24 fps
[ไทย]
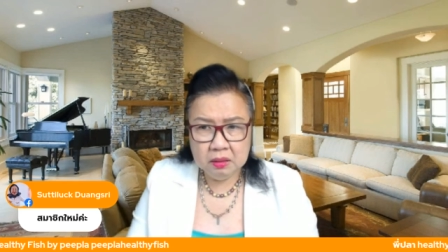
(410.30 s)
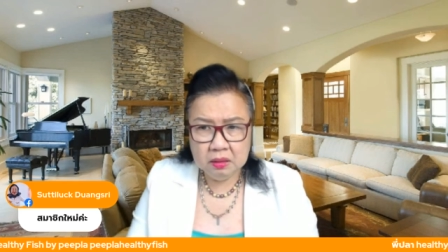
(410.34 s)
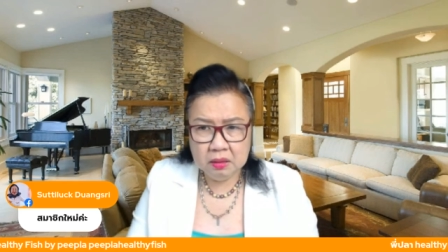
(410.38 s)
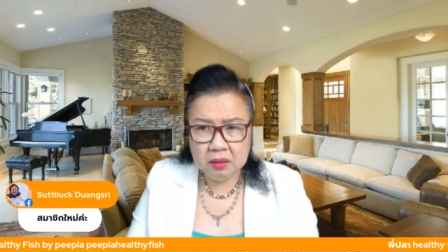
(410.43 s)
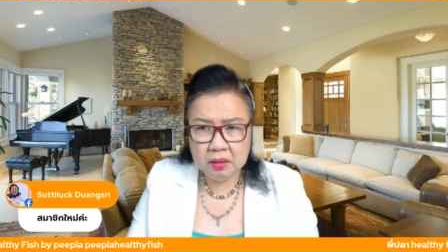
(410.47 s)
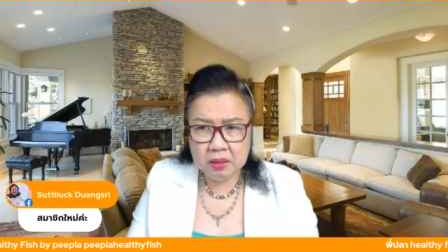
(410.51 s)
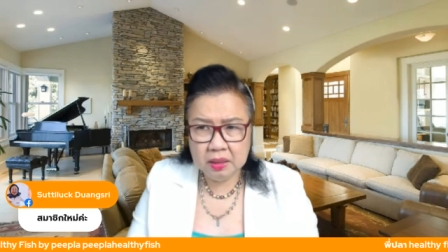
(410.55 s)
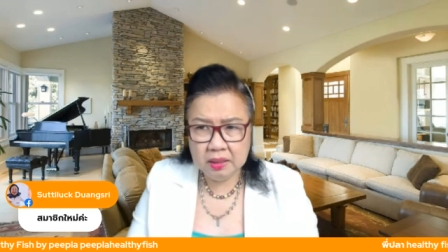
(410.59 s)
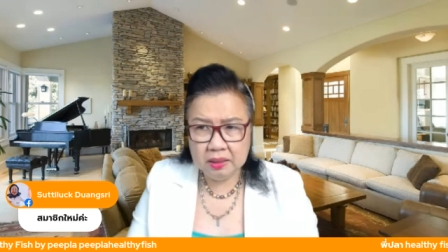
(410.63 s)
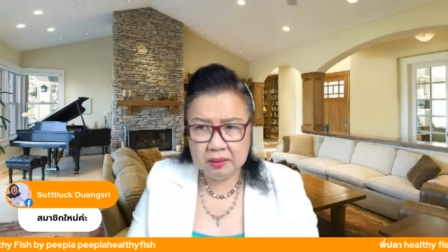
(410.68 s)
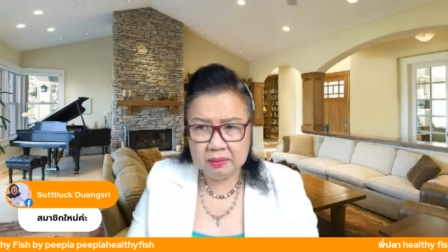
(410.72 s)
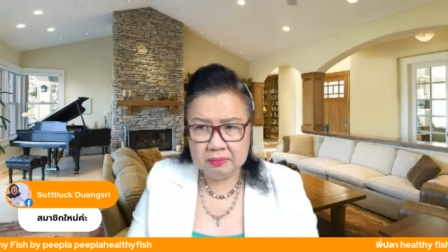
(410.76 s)

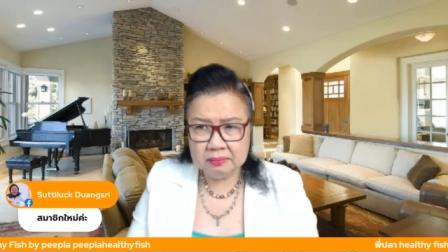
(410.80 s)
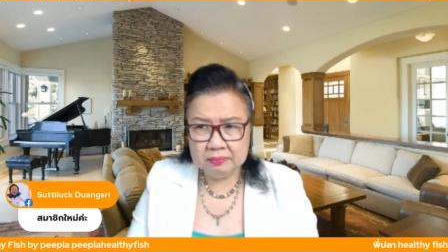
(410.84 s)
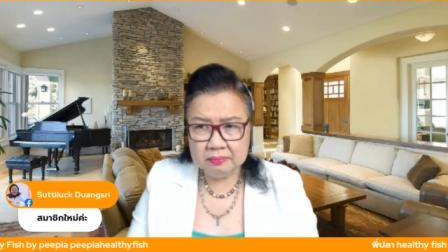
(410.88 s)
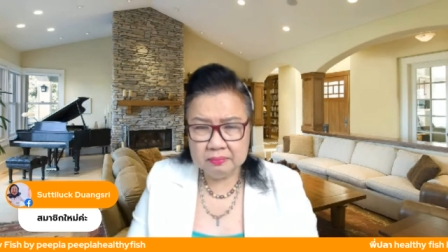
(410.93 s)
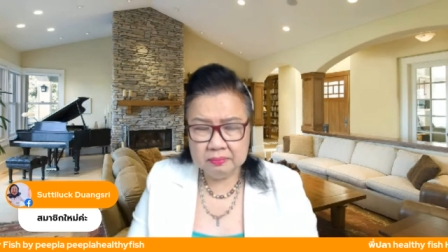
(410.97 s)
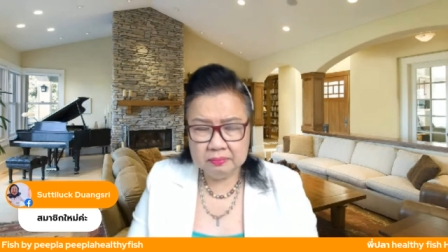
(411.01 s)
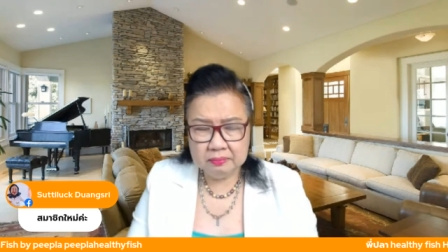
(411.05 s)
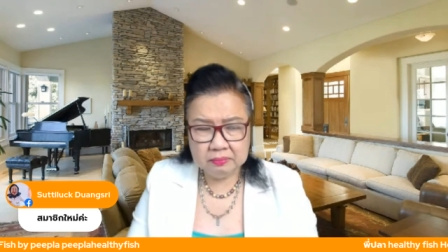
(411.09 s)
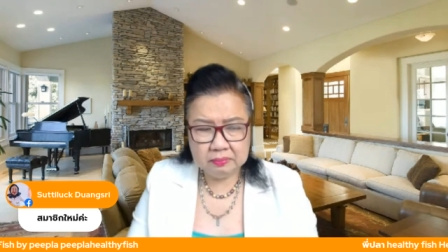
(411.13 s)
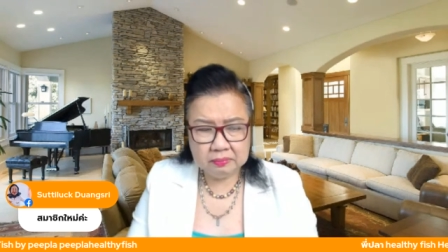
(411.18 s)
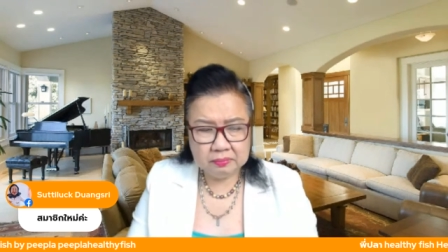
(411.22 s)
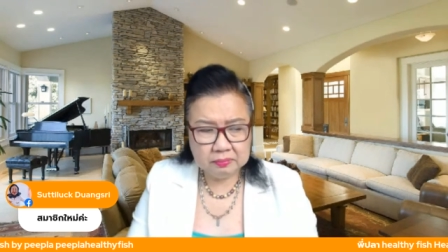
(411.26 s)
เฮ้ย
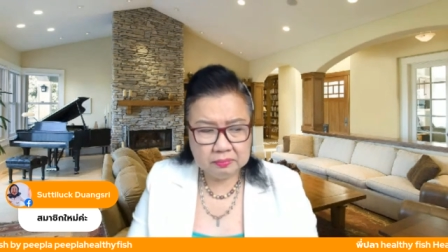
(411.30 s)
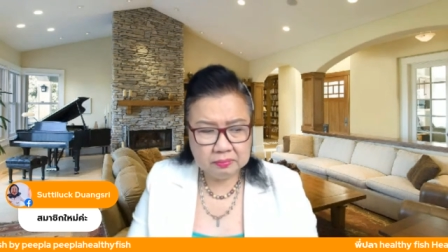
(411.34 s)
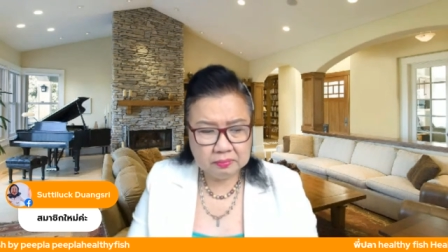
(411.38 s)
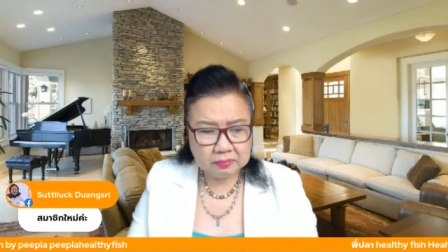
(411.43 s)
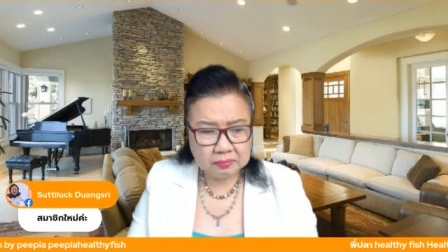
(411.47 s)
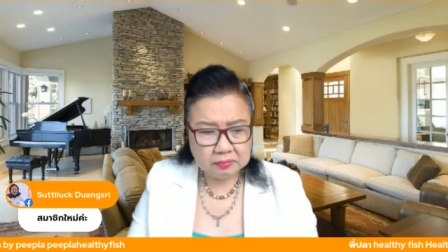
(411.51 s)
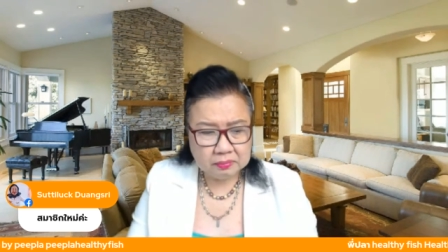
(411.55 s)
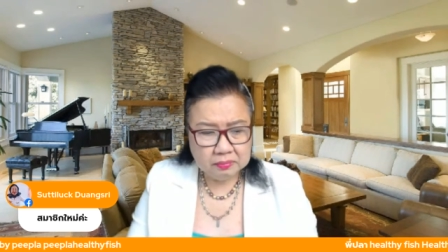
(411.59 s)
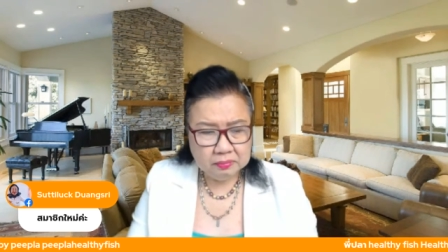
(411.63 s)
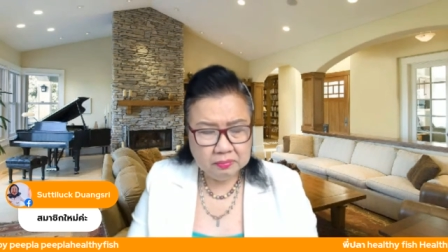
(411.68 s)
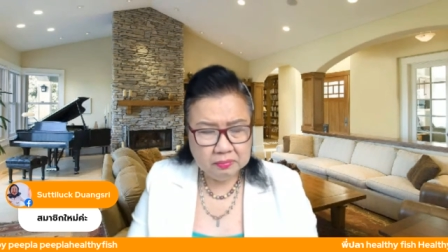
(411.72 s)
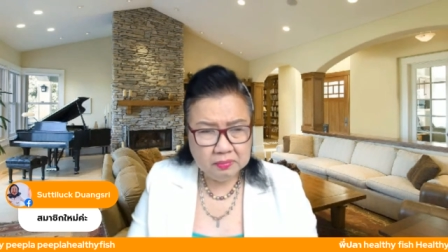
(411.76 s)

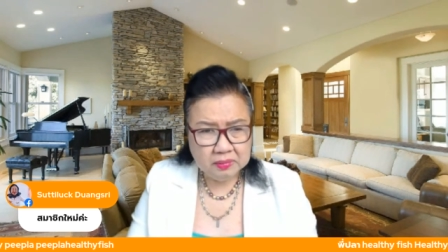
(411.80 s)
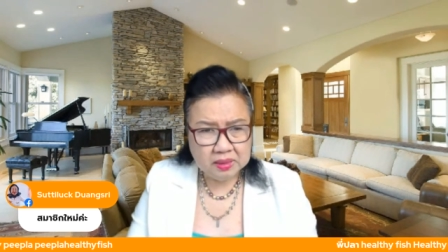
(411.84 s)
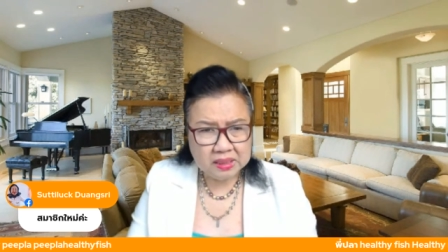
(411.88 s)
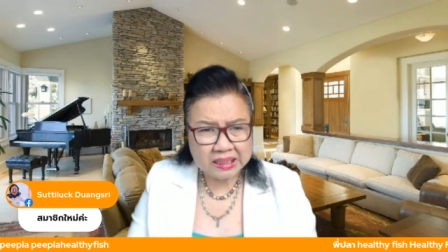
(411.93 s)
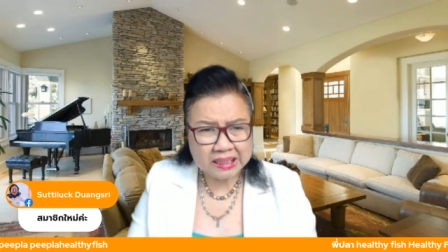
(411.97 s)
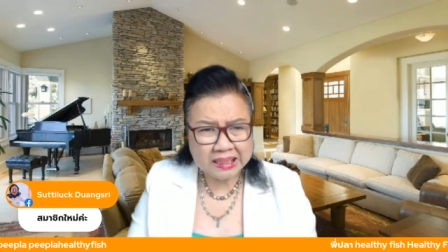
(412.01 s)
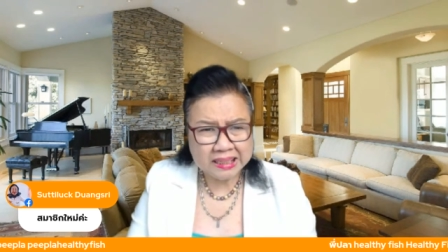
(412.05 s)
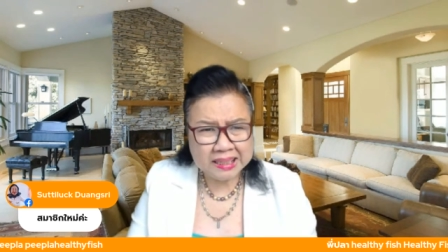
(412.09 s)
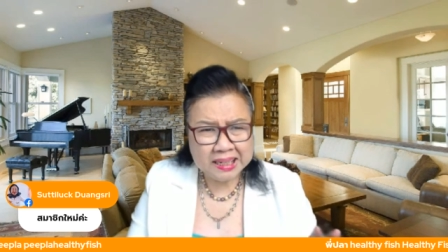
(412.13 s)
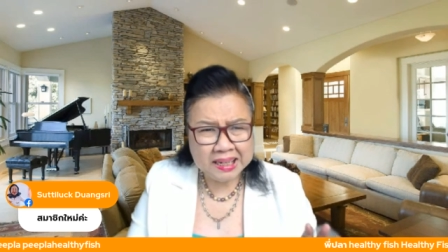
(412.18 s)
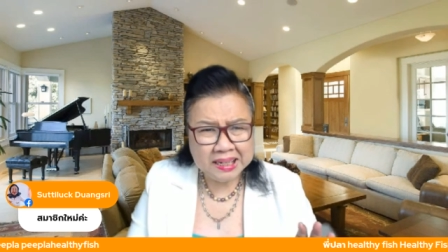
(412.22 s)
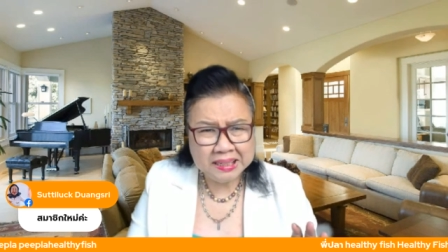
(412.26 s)

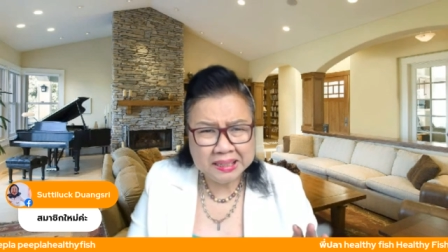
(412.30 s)
ถ้า